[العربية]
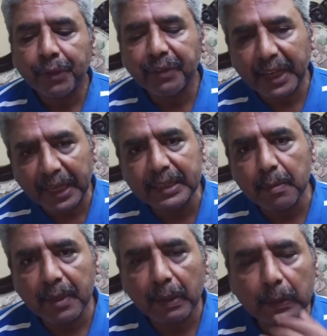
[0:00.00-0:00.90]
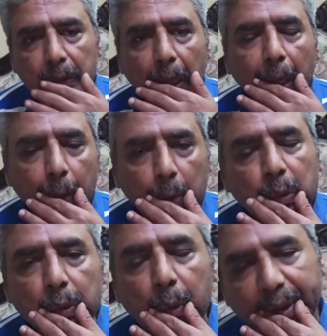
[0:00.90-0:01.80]
فكان لازم ان انا اطلع ارد
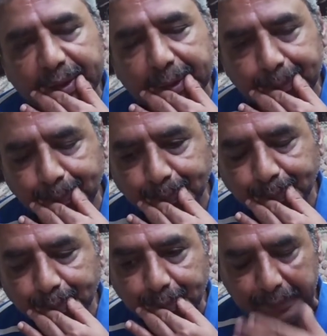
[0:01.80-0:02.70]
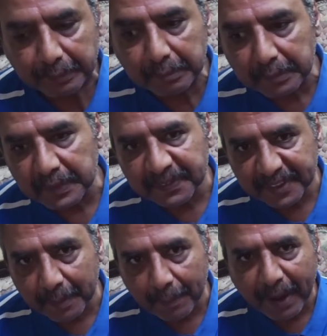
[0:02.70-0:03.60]
دلوقتي
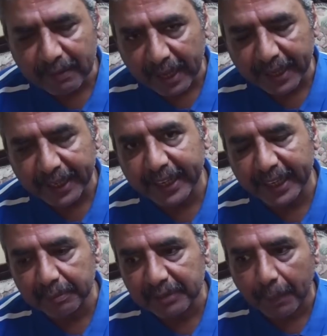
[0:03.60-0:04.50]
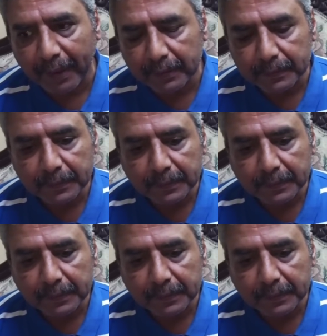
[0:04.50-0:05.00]
فيما بعد هنتكلم طبعا